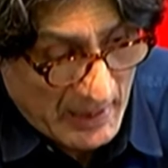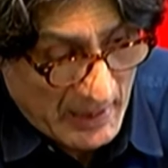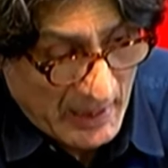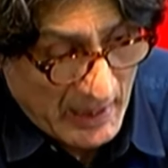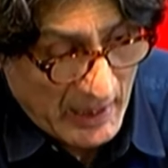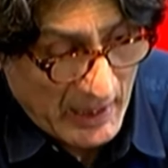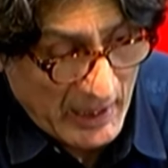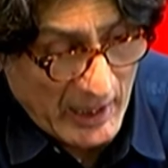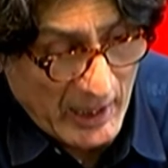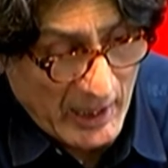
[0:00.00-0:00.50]

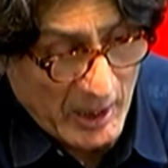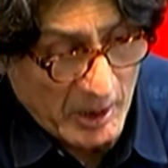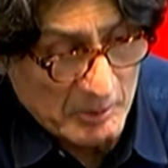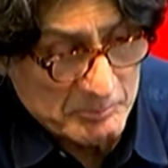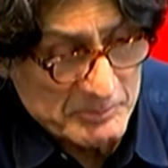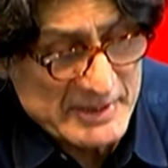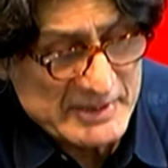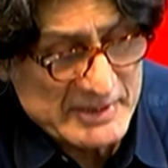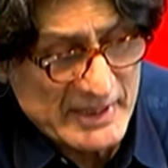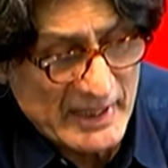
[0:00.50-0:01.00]

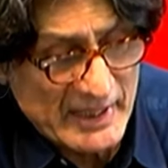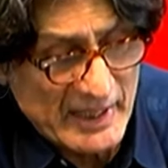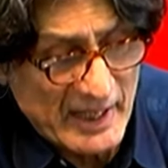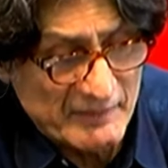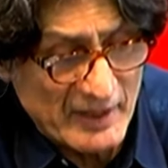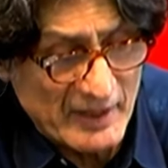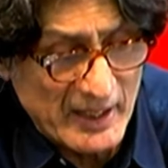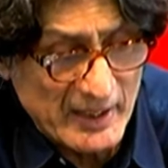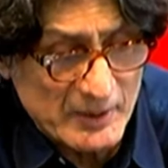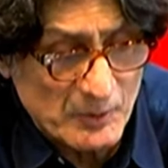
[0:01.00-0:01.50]
इसके
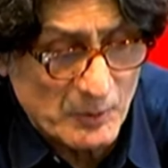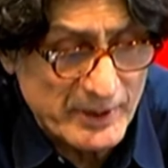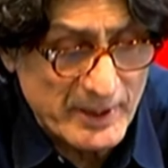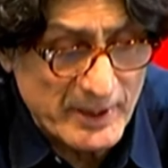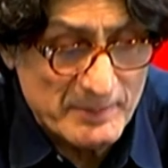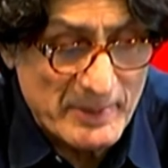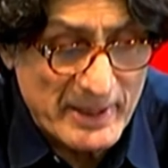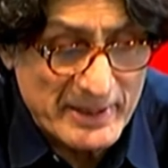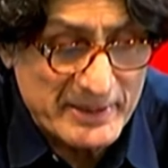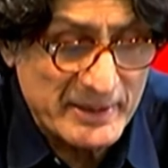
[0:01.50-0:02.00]
अलावा कोर
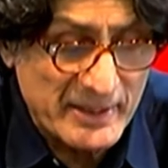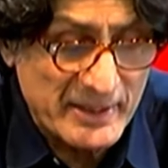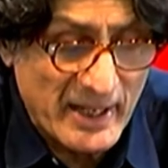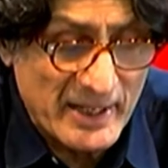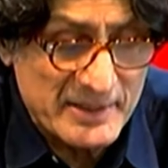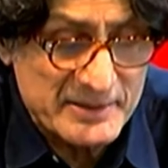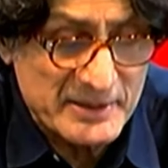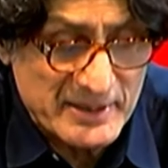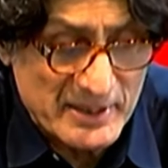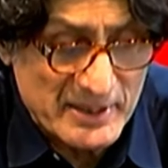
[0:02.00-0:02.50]
कमेटी ने
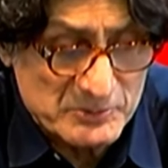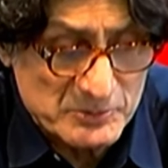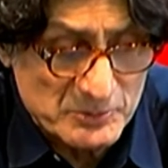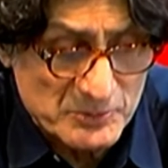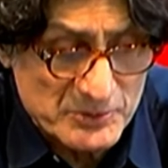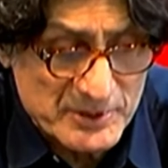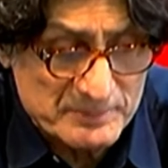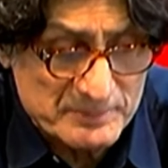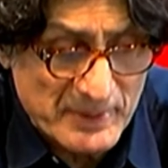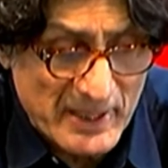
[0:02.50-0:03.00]
आज एक
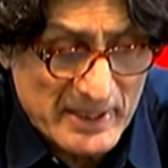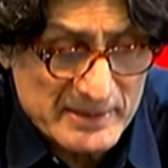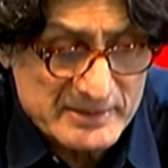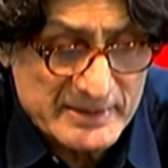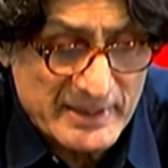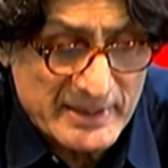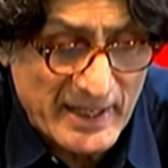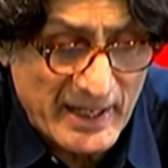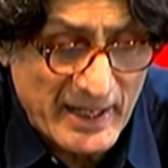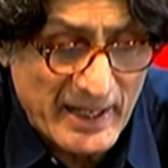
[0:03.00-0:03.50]
रेजोल्यूशन पास
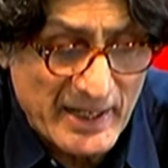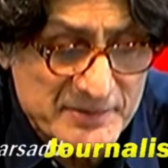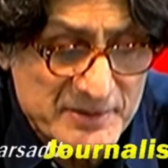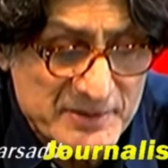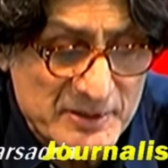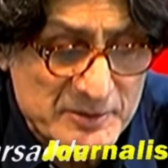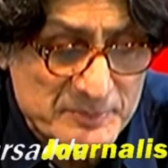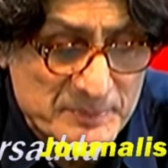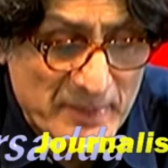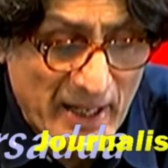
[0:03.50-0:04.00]
किया है
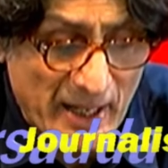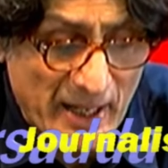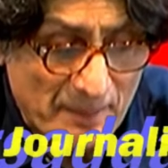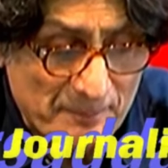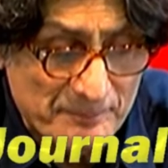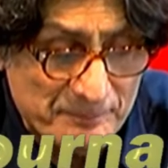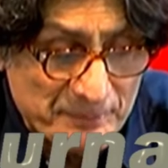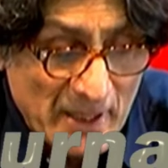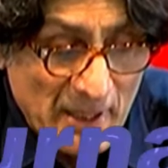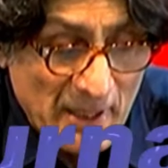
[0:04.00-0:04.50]
जिसमें
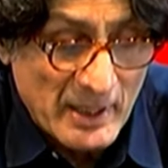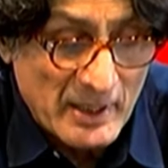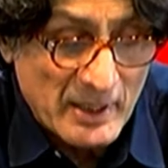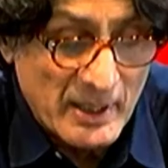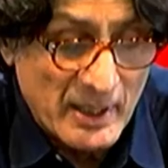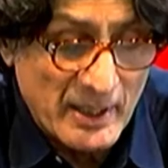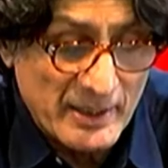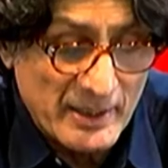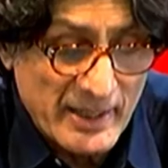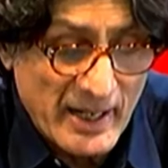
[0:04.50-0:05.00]
हम
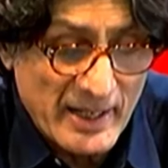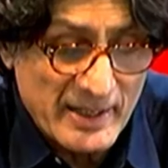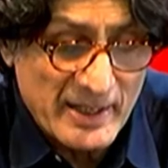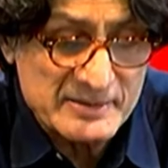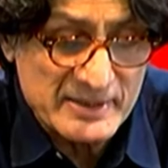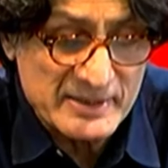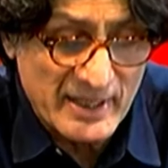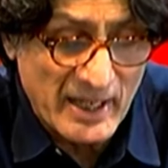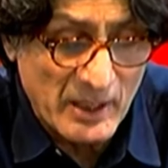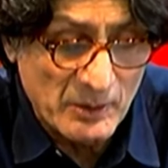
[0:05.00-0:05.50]
राना
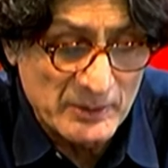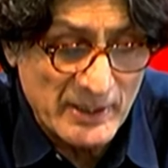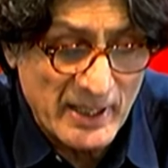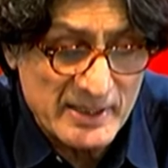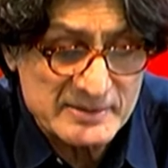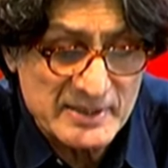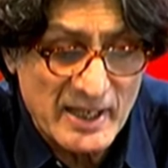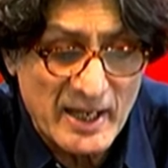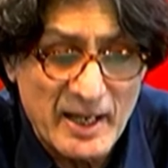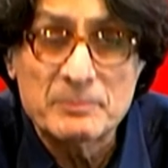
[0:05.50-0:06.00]
सनाउल्ला
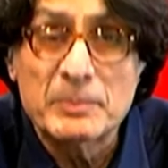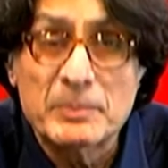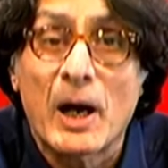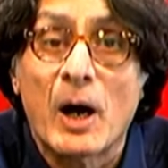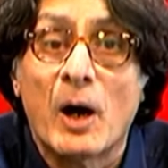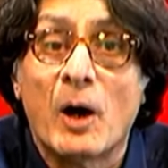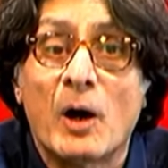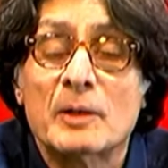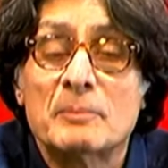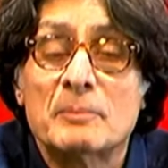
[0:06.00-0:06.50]
साहब
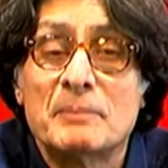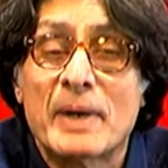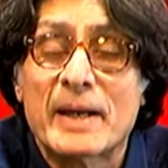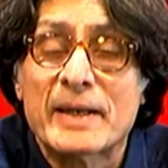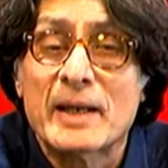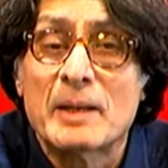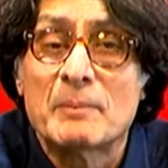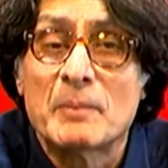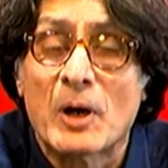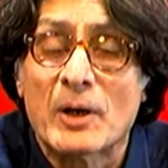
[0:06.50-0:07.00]
और
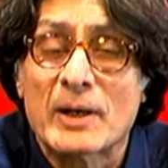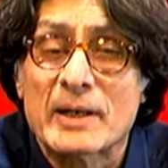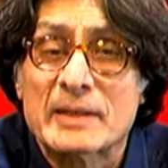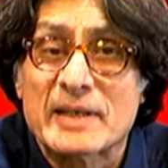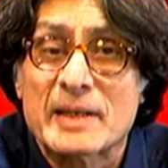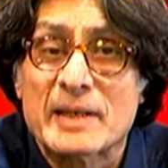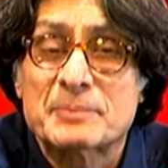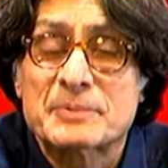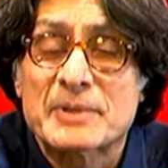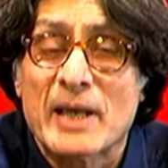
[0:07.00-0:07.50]
मरियम
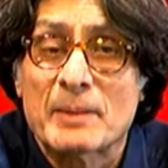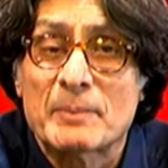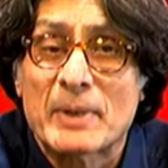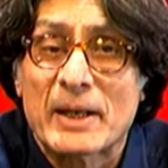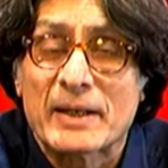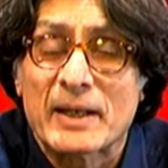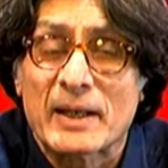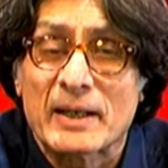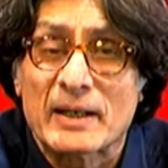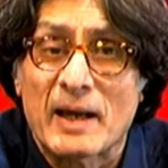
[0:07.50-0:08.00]
औरंगज़ेब साहबा
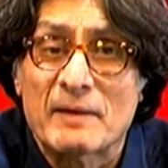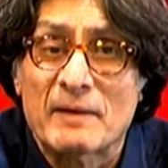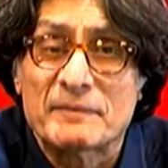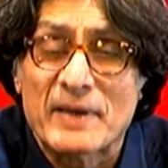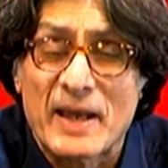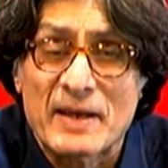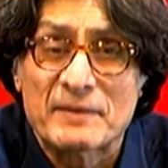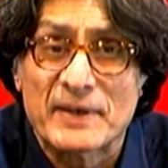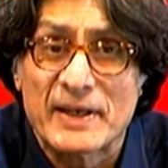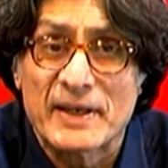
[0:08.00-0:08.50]
के
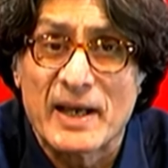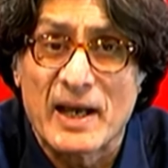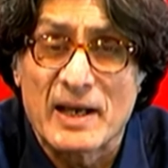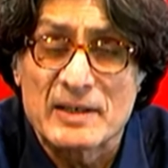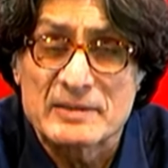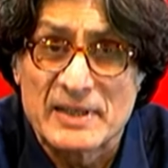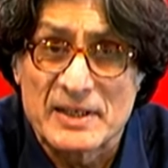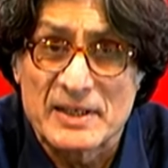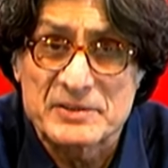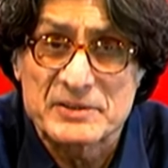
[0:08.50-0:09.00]
ख़िलाफ़ एफ़ आई
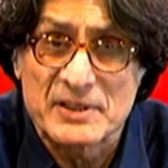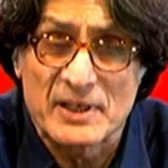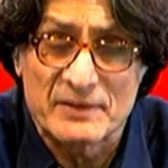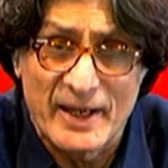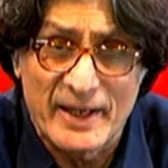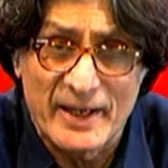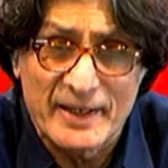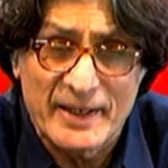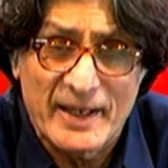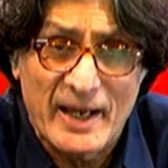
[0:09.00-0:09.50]
आर्स दर्ज
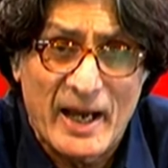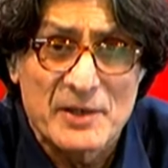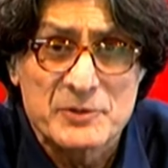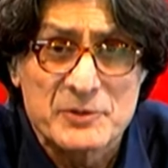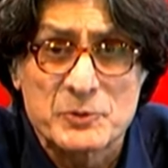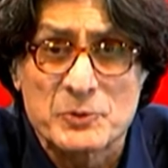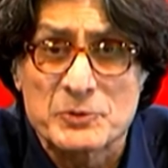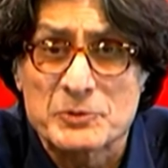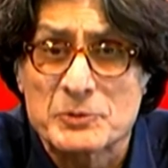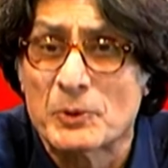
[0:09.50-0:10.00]
करवाएंगे
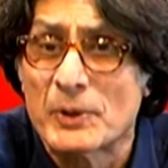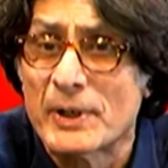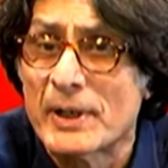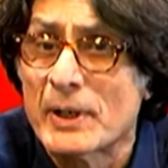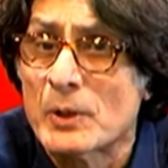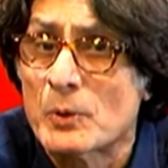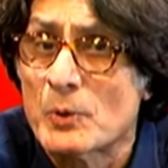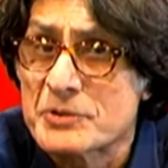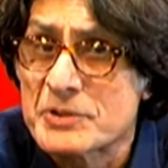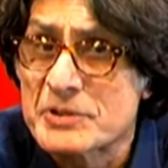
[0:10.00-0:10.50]
आज कुछ लोगों
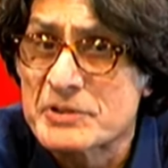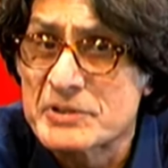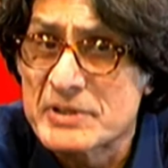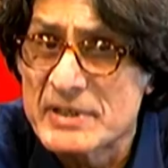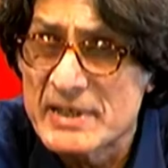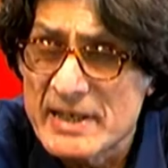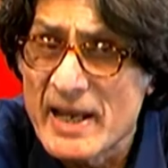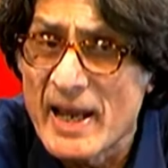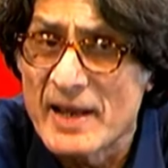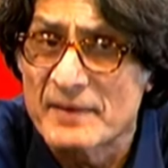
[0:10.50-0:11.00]
ने कोशिश
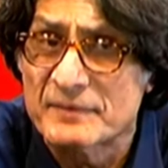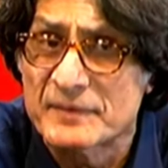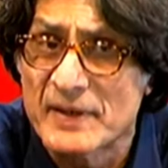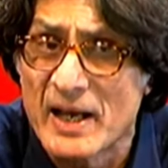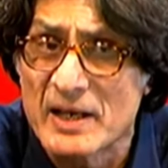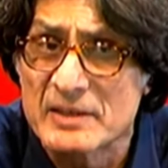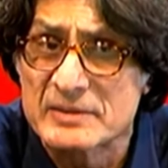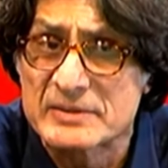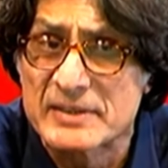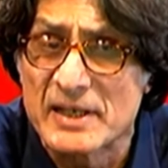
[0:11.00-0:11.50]
की है एफ़ आई
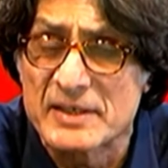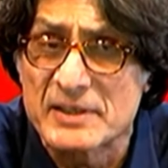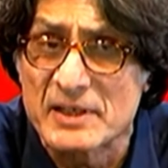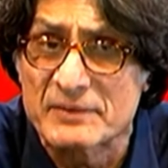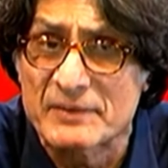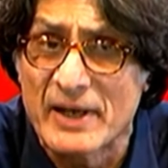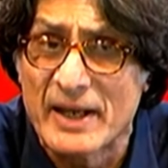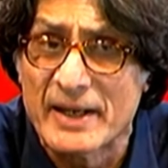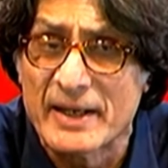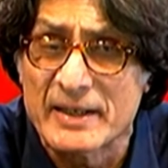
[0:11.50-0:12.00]
आर दर्ज
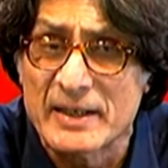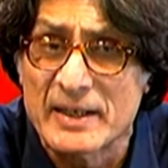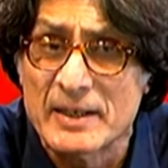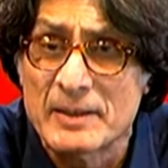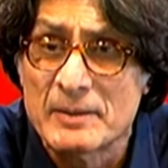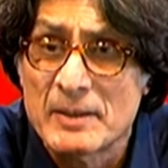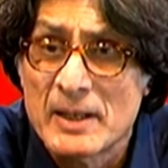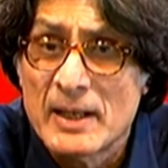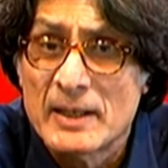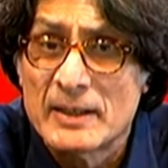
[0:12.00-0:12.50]
करवाने
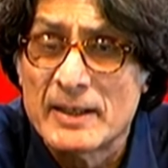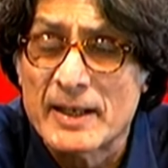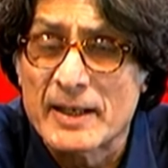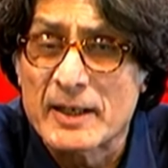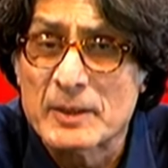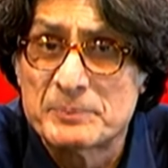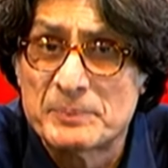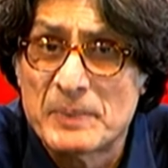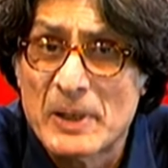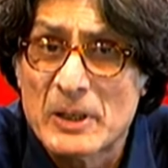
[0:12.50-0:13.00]
की
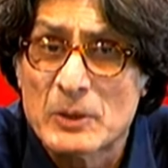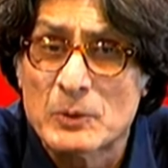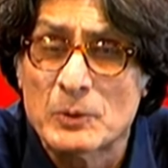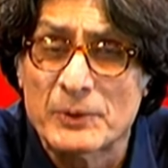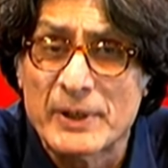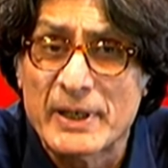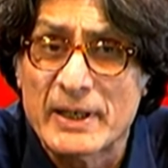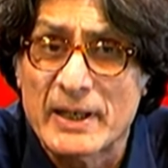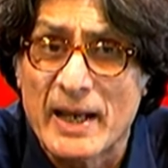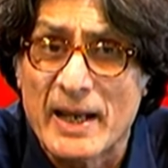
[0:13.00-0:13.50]
लेकिन
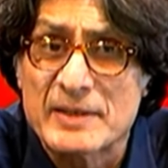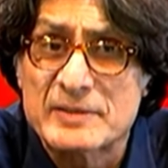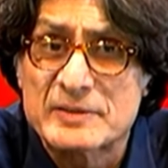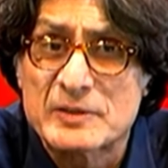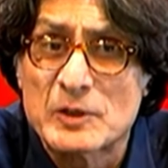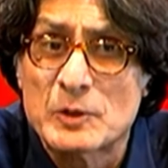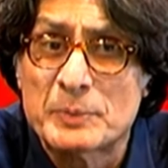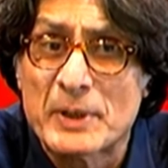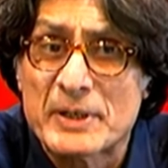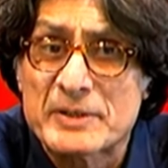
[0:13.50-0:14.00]
बिल्कुल उन्हीं लाइन्स
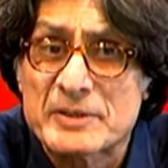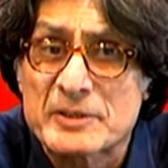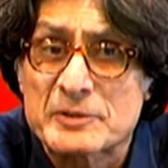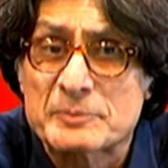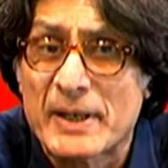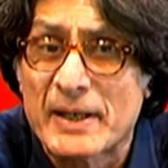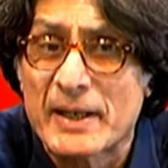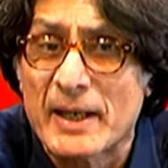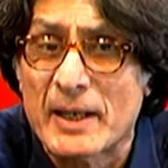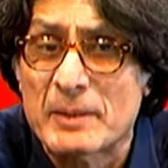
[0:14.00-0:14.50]
के ऊपर
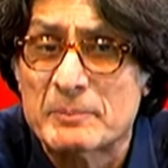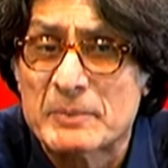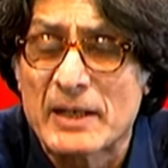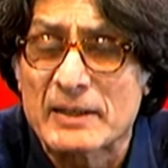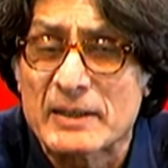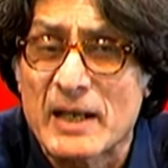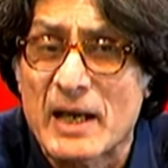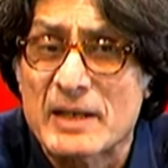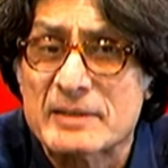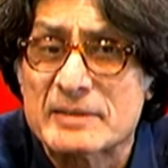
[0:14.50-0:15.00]
जिसमें कि
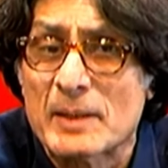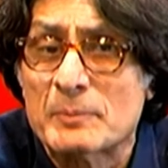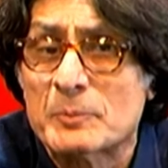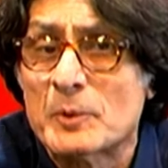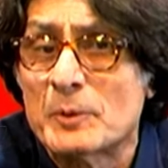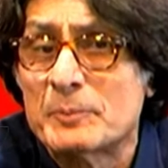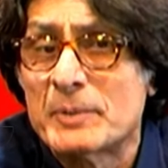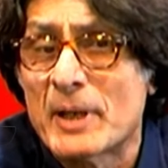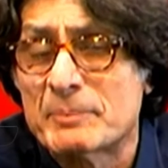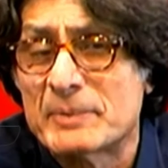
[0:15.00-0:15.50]
इमरान खान साहब
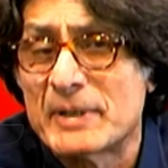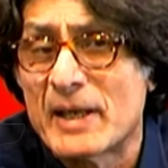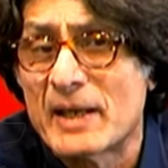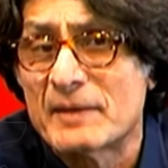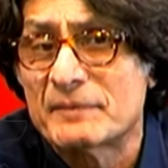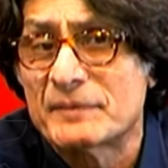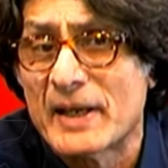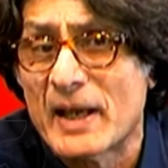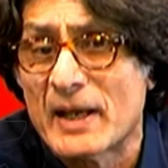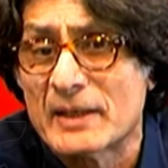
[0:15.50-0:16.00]
को भी अपनी
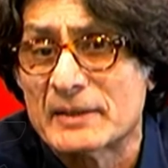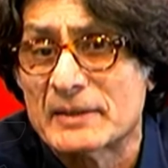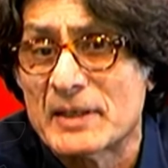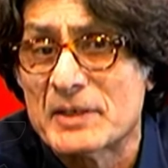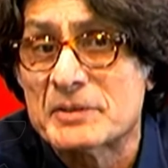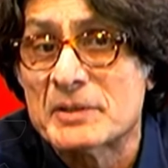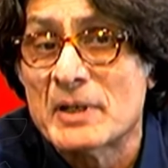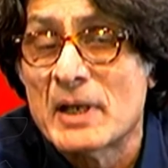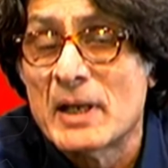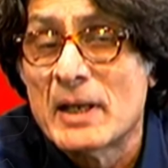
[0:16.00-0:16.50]
एफ़ आई आर
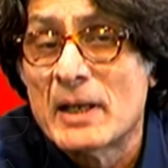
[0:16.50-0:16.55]
दर्ज